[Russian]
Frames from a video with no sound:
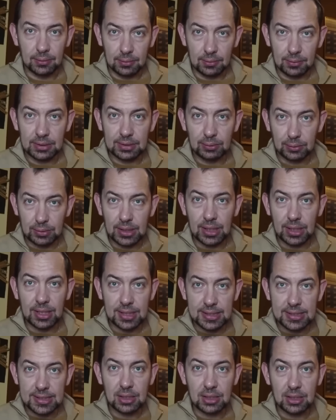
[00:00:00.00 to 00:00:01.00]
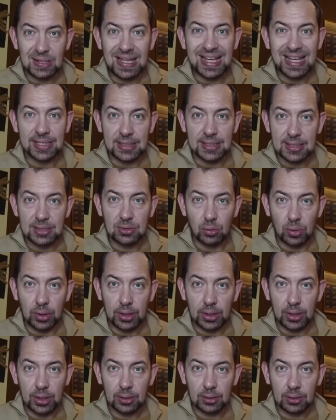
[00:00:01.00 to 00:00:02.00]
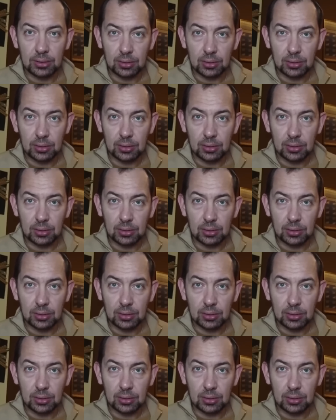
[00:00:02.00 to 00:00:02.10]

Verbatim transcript: это вот как раз та история,